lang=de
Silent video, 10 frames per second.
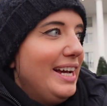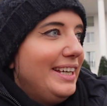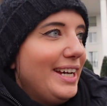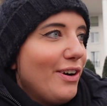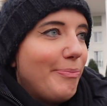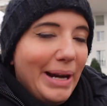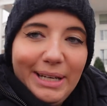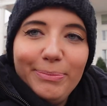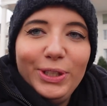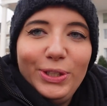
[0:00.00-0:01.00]
hier auf
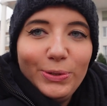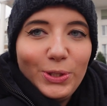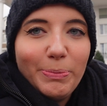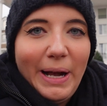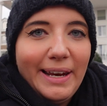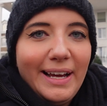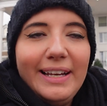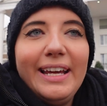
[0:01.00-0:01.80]
meinem YouTube-Kanal.